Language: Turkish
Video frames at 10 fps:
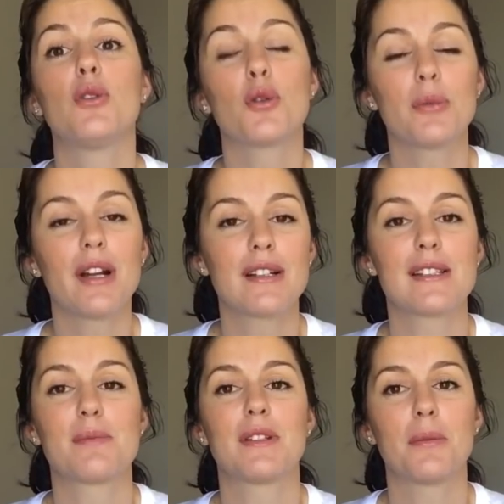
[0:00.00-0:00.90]
yorumlar
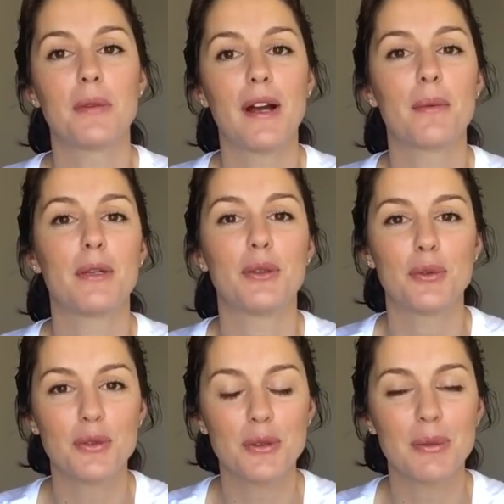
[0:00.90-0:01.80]
kısmında bırakmayı
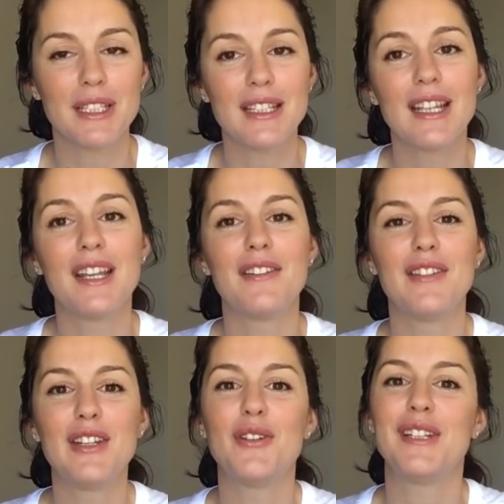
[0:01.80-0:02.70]
unutmayın.
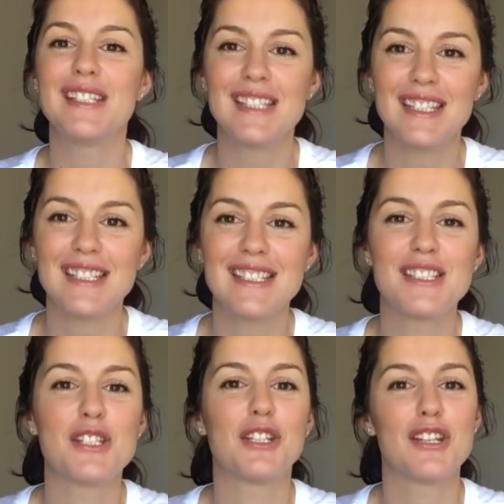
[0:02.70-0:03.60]
Videoyu izlediğiniz
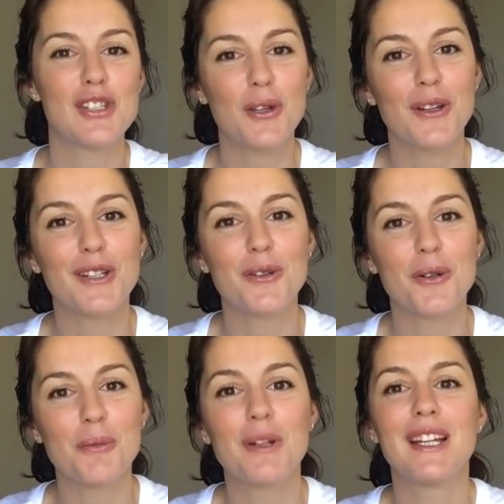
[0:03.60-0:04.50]
için teşekkür
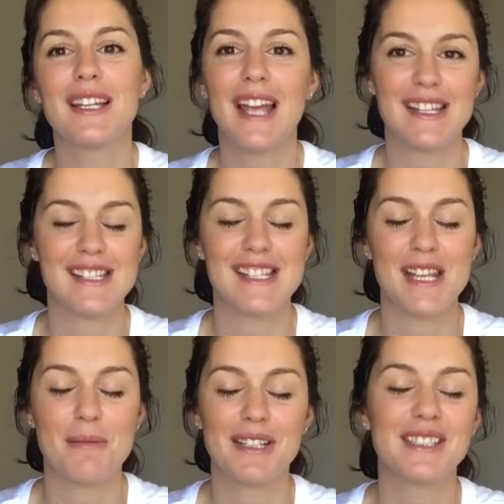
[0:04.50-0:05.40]
ediyorum. Kendinize
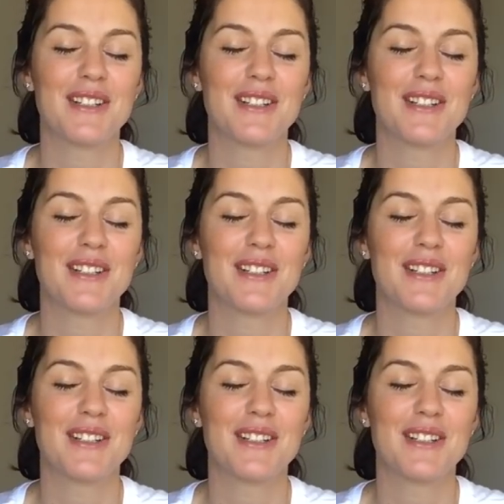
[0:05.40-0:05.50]
iyi bakın.